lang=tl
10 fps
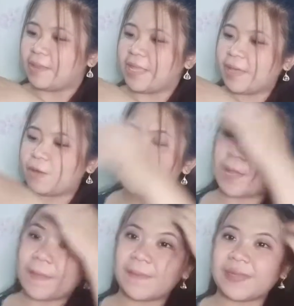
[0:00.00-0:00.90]
na, kung
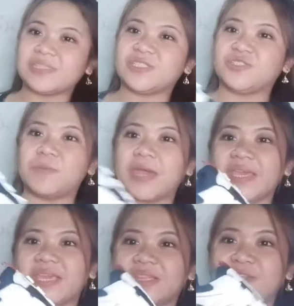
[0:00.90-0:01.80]
napapansin nyo,
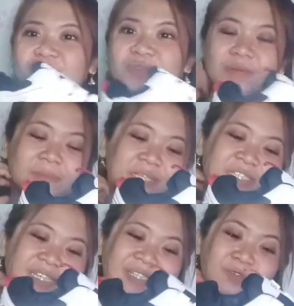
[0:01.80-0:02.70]
makikita nyo naman
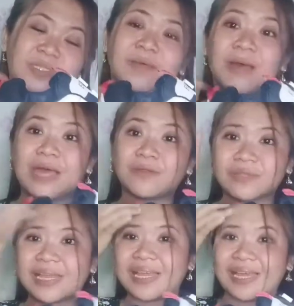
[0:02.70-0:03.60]
siya dun sa ano
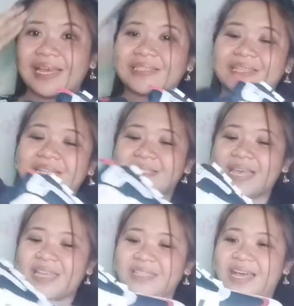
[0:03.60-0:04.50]
talaga, sa
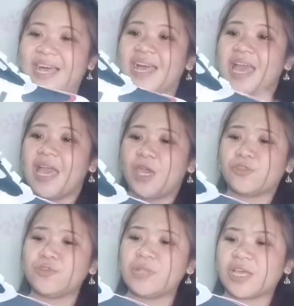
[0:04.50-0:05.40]
Lazada.
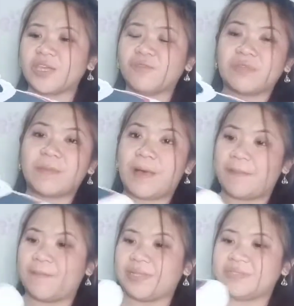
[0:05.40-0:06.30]
Ito yung lagi kong
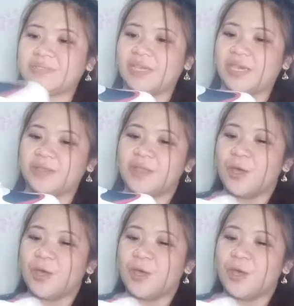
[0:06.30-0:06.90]
napapansin.